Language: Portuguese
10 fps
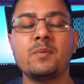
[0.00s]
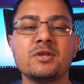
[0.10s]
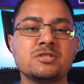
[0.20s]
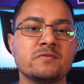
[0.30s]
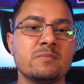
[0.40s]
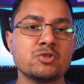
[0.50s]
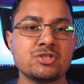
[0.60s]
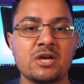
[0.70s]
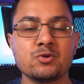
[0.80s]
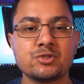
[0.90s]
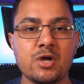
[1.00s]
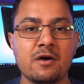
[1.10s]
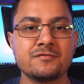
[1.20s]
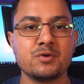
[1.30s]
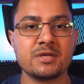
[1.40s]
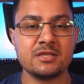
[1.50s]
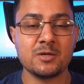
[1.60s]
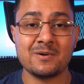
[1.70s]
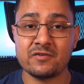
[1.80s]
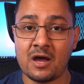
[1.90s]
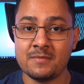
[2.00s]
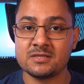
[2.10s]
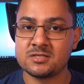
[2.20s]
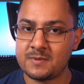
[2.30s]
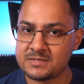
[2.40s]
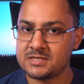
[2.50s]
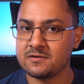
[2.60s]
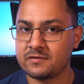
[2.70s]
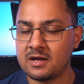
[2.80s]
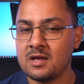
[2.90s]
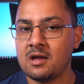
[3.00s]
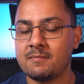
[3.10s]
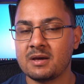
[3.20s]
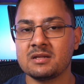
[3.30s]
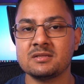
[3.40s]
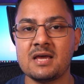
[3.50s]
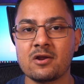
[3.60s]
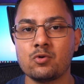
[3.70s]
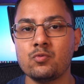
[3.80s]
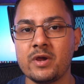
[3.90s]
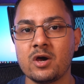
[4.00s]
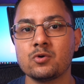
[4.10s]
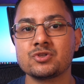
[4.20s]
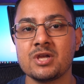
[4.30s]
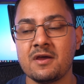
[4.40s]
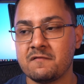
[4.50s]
Por isso, vamos usar um software que tem uma ferramenta específica para lidar com erros,